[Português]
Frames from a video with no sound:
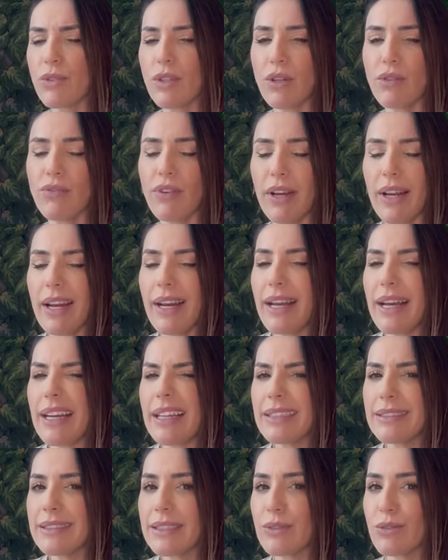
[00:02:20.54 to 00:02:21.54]
se eu não falar
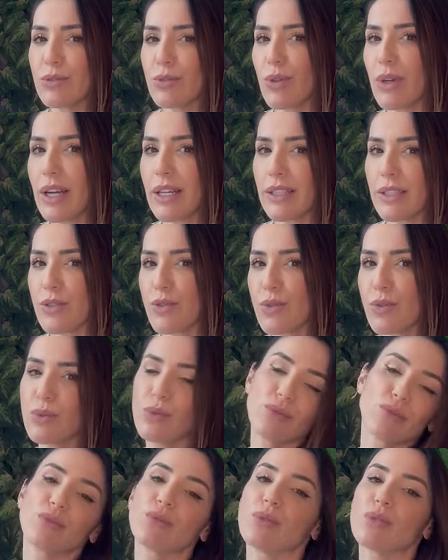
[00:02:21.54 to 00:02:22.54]
nada, não tocar no
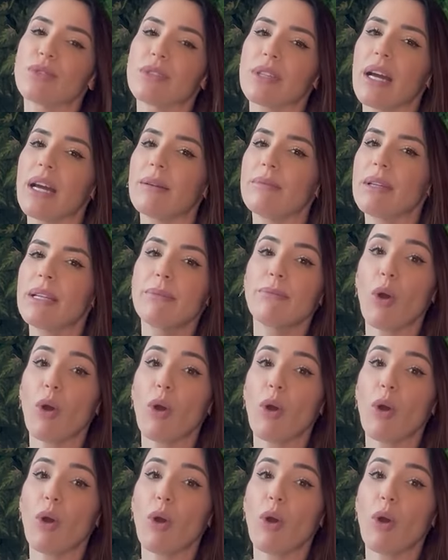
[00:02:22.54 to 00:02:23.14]
assunto, sabe? Ele